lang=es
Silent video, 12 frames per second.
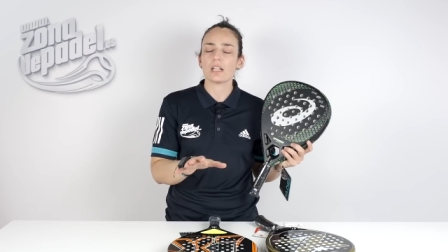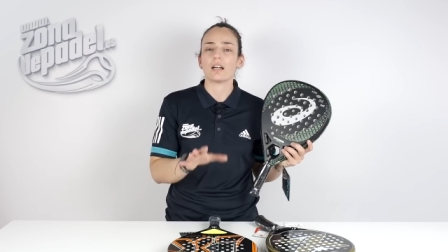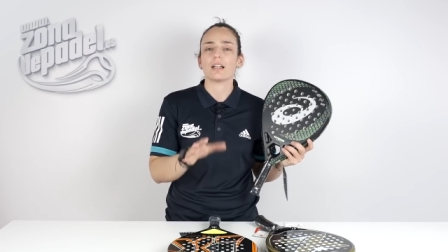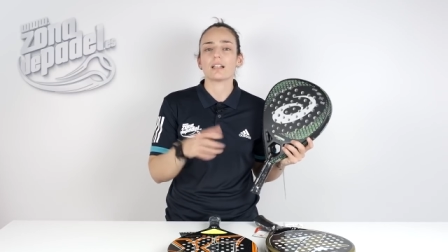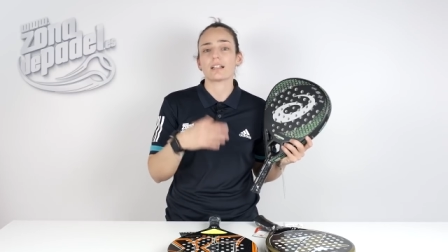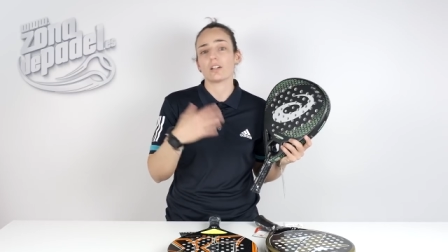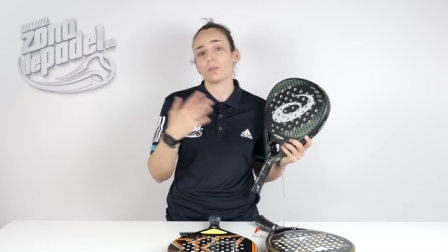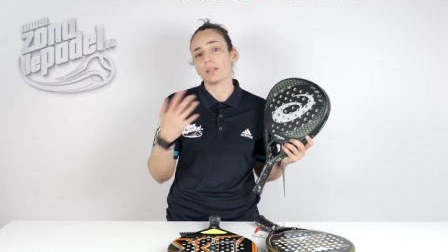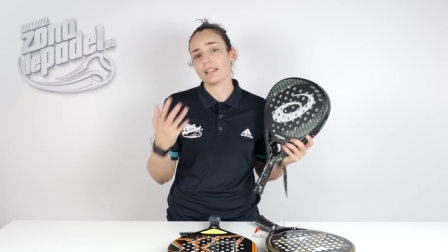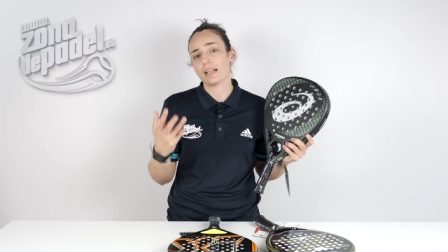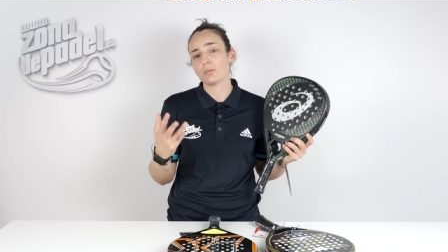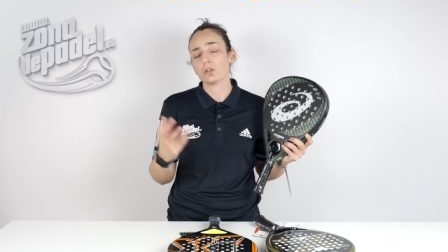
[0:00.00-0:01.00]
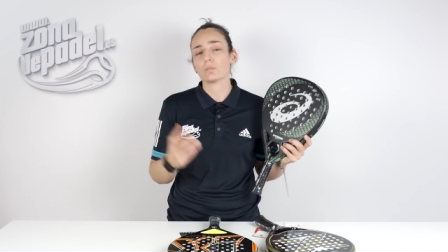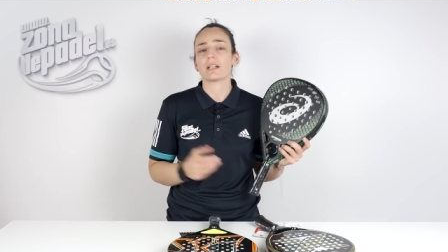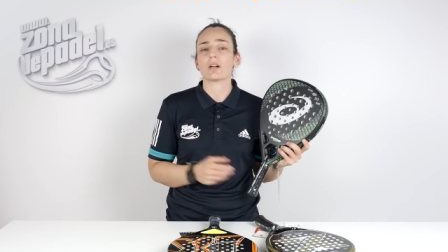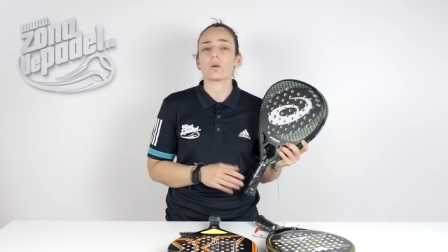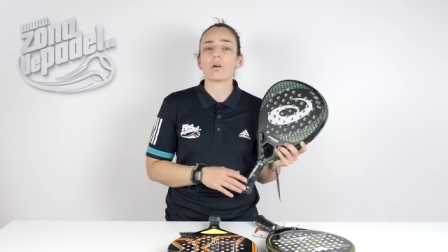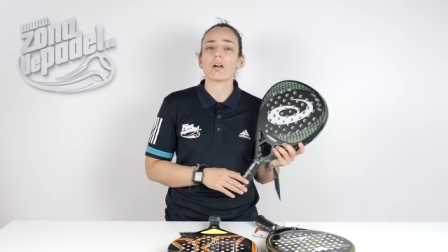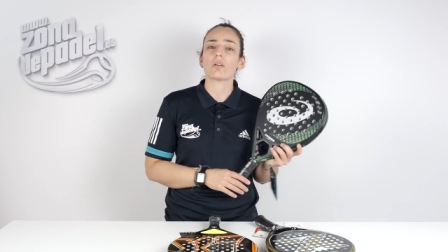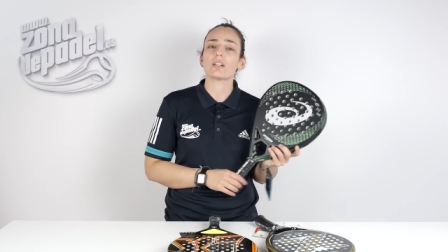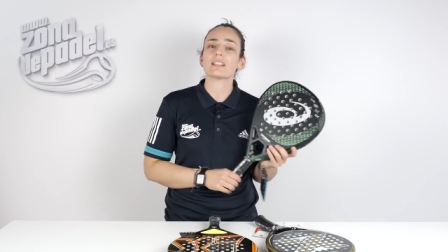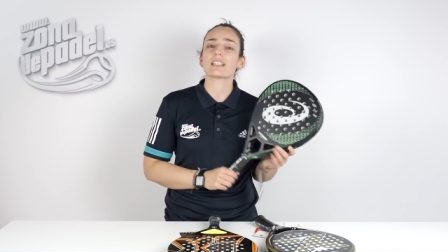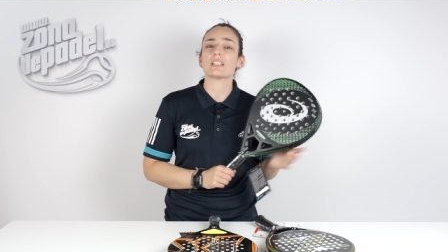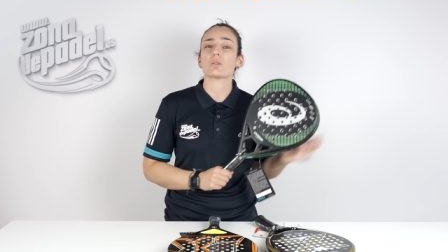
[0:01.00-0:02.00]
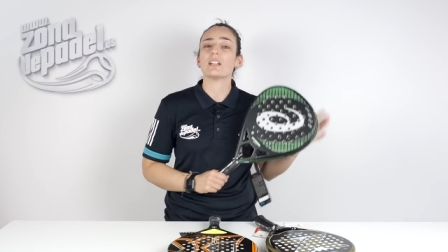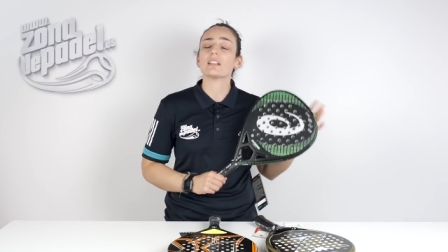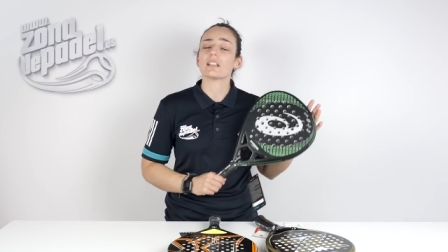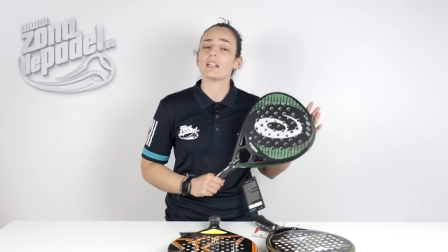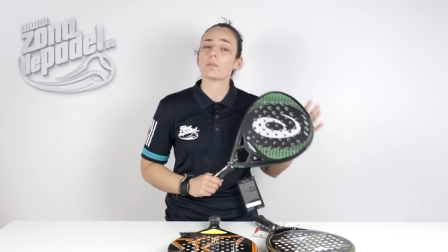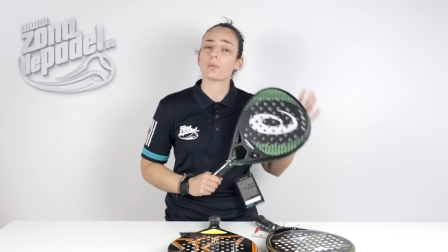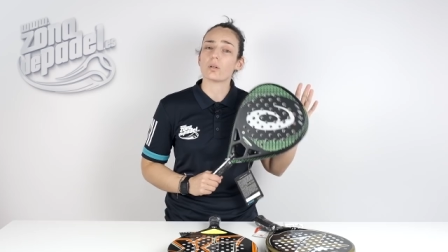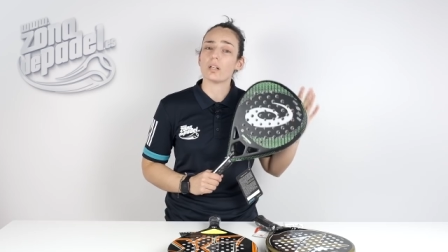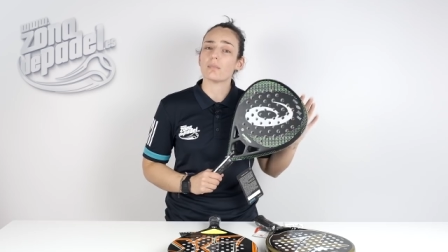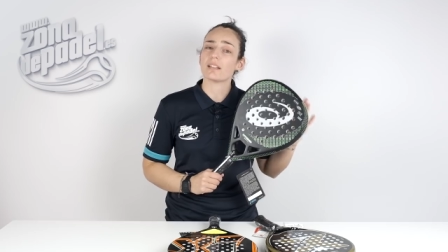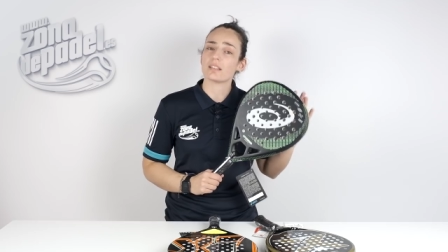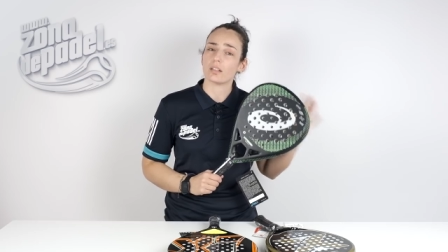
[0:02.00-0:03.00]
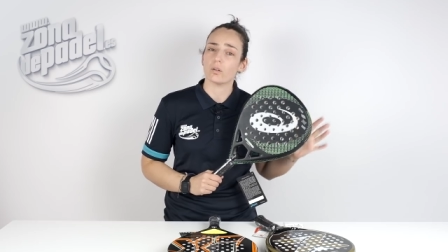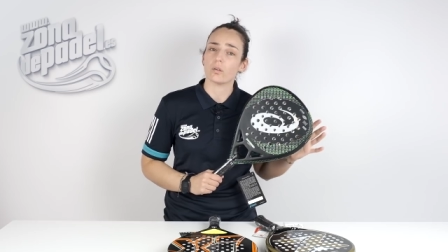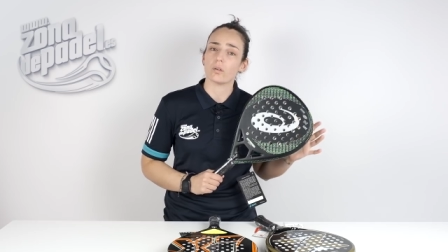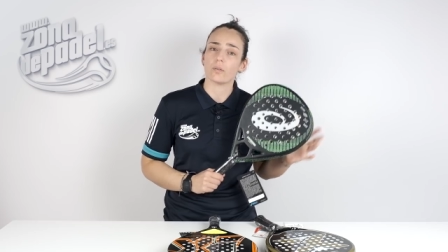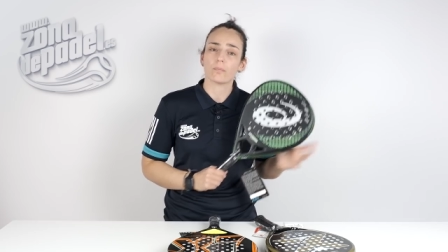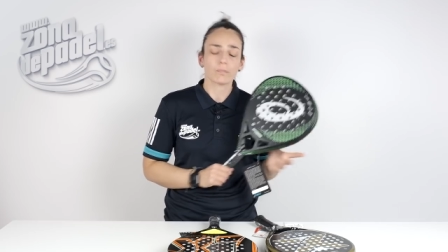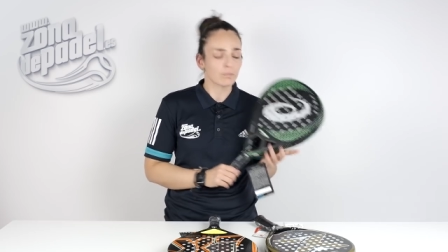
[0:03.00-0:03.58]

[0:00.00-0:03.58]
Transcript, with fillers: la recomendamos para jugadores que suelen tener problemas de codo.